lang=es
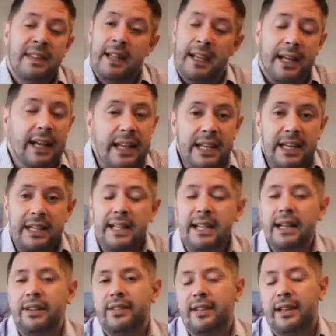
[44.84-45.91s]

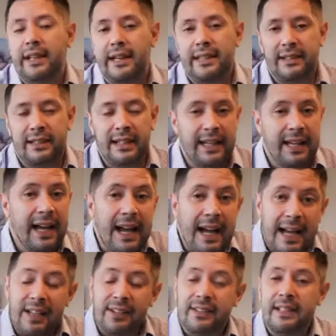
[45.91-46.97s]
Kleenex, este,
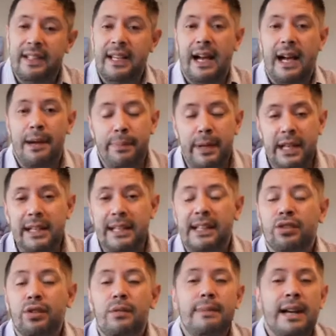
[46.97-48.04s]
ACE, aspirina,
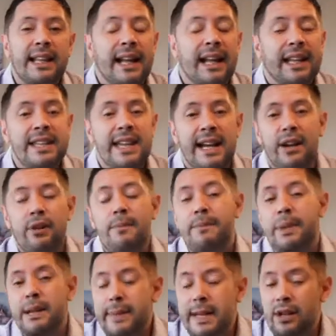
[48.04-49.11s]
son marcas que llegaron
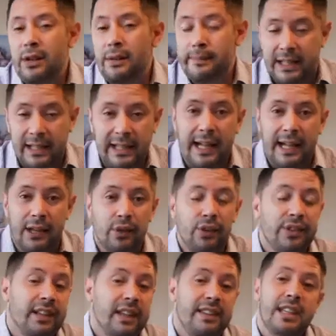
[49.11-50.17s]
primero al mercado,
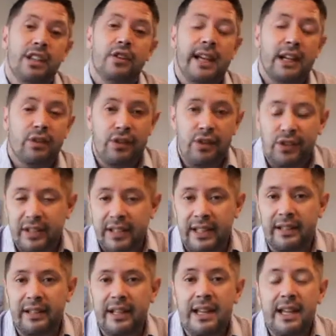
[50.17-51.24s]
se dieron a
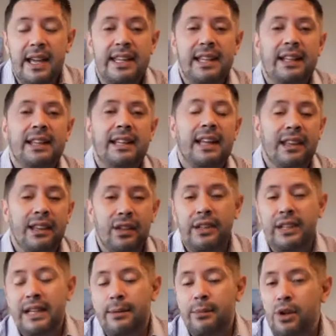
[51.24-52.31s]
conocer y el día de hoy,
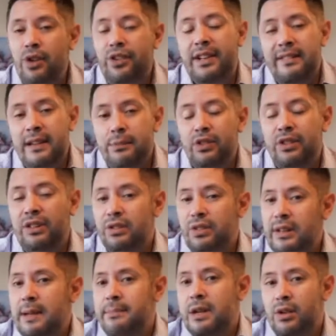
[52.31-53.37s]
digamos, no sabemos si
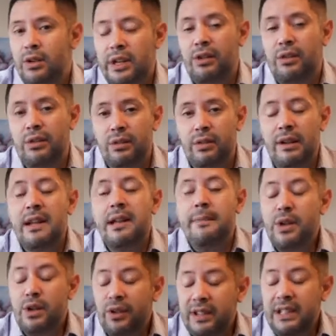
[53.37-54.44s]
son las mejores o no,
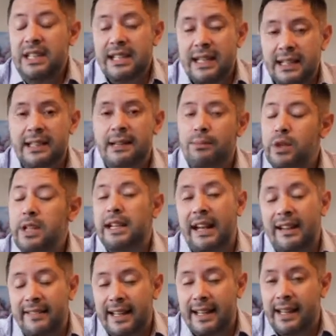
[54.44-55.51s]
pero sí, ya están muy
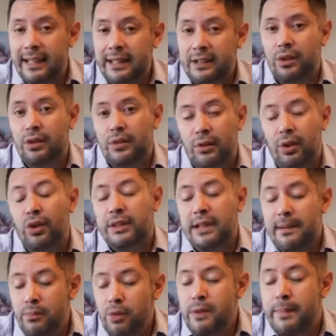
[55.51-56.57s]
clavadas dentro o
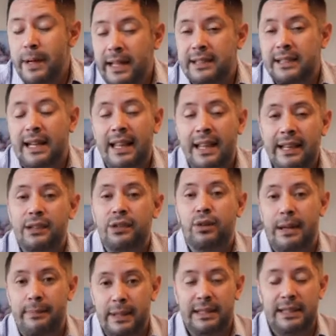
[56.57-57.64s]
están muy penetradas dentro de
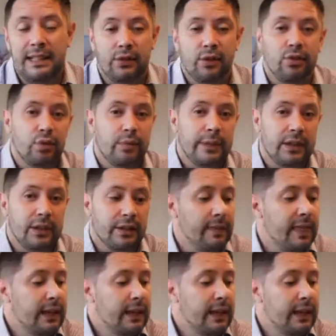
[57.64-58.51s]
la mente del consumidor.